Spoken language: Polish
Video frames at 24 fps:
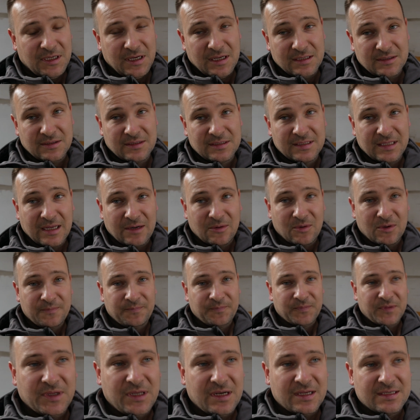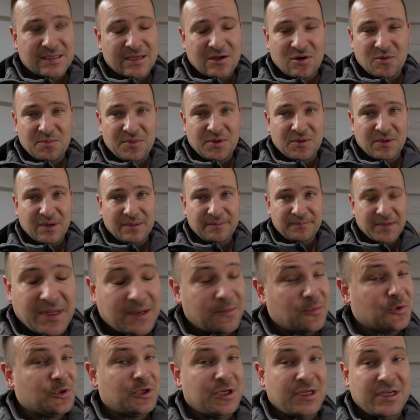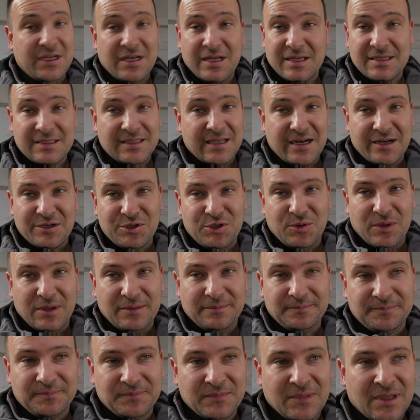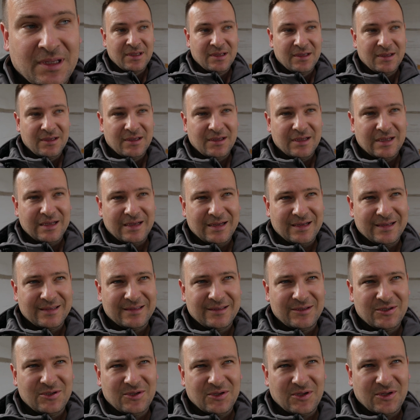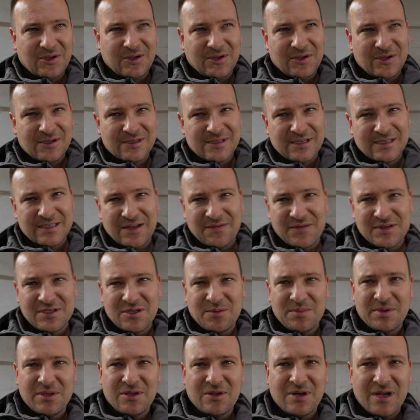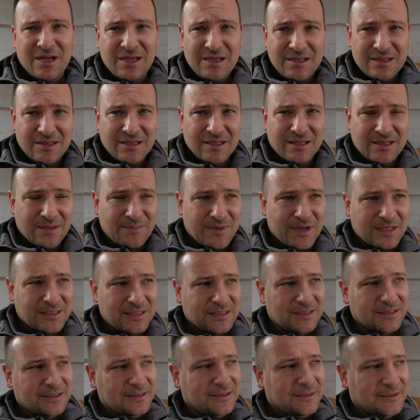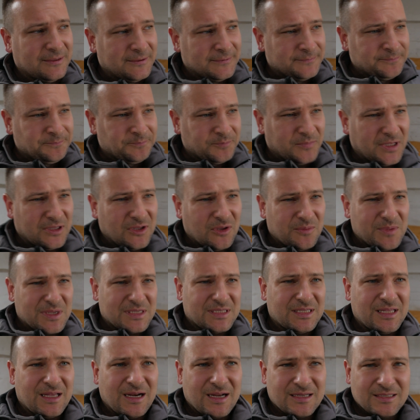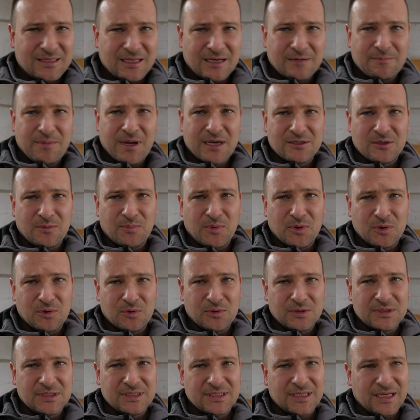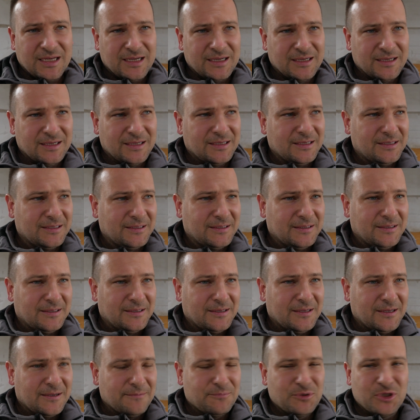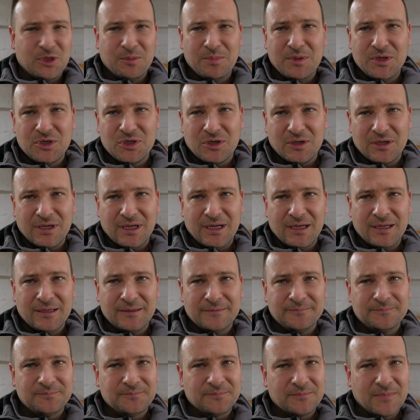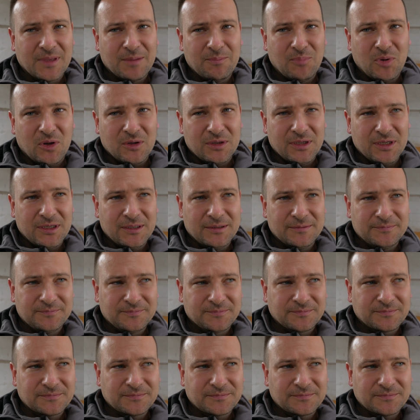ile zostało, ile zarobiłem, a może ile straciłem, e, to zostawię sobie to na inny temat. Natomiast teraz tak bardzo pokrótce przybliżone plony.